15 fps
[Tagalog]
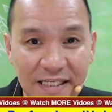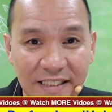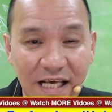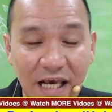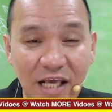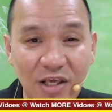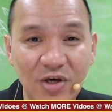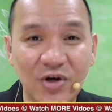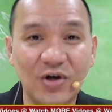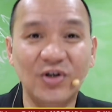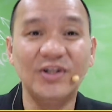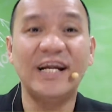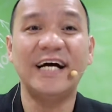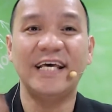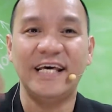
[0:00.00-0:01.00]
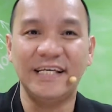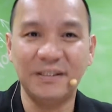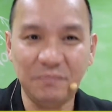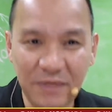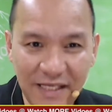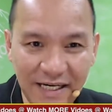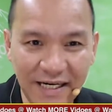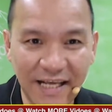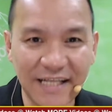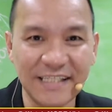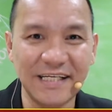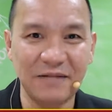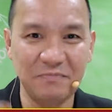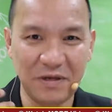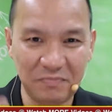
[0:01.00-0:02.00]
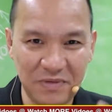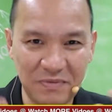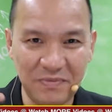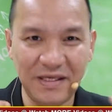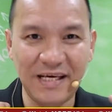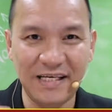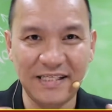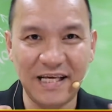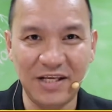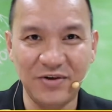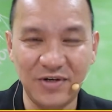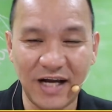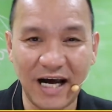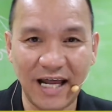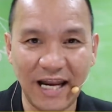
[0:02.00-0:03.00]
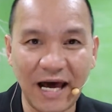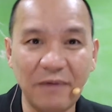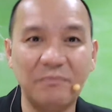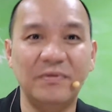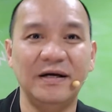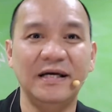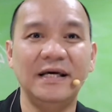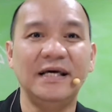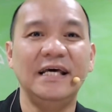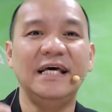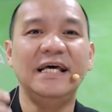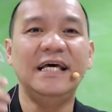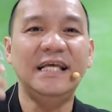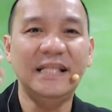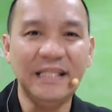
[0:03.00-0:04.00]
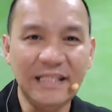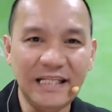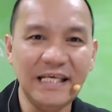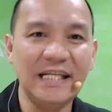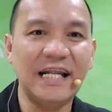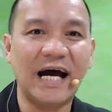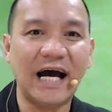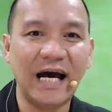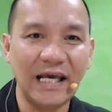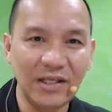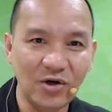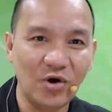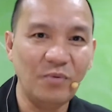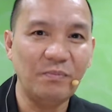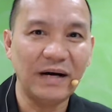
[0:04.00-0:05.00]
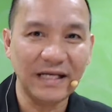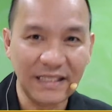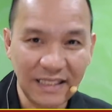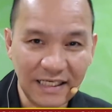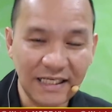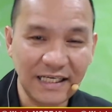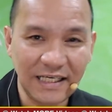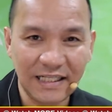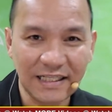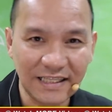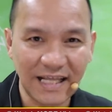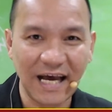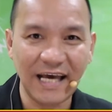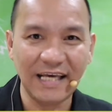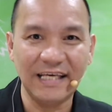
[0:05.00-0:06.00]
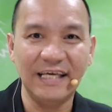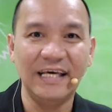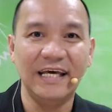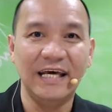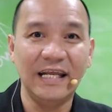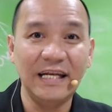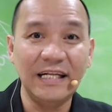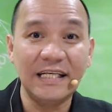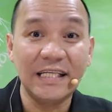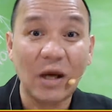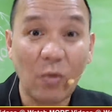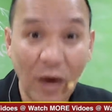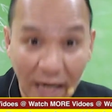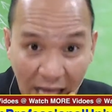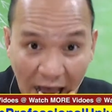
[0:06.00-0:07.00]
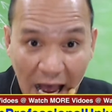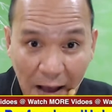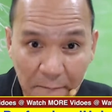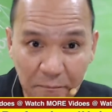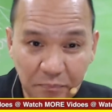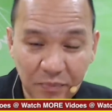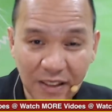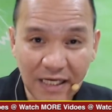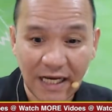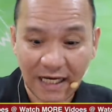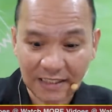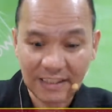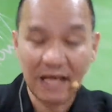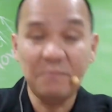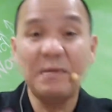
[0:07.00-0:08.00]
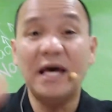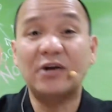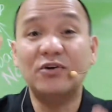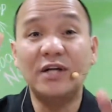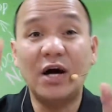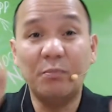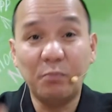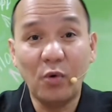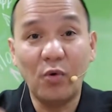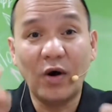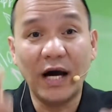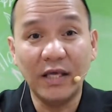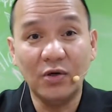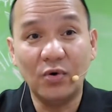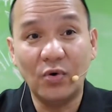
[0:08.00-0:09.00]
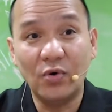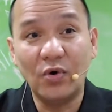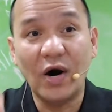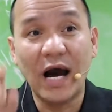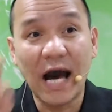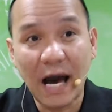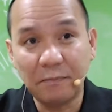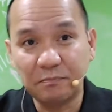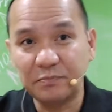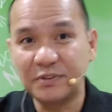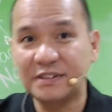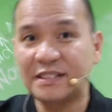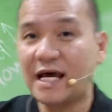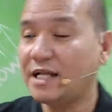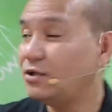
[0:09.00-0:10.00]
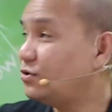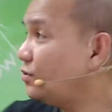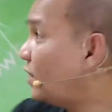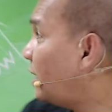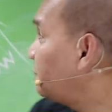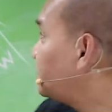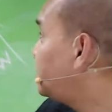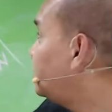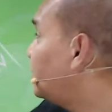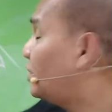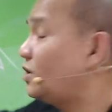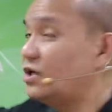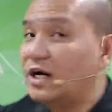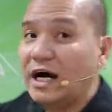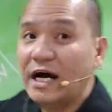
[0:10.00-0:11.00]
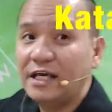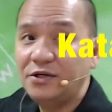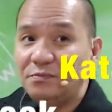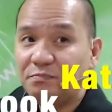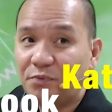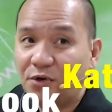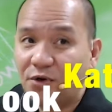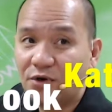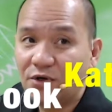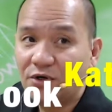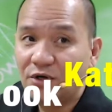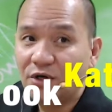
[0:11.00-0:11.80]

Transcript: sa inyo ng experience at magbibigay sa inyo ng alam. Hindi na kayo mag-iintay sa wala. Kasi meron na po kayong apps. Ano yung apps nyo? Ayun po, oh.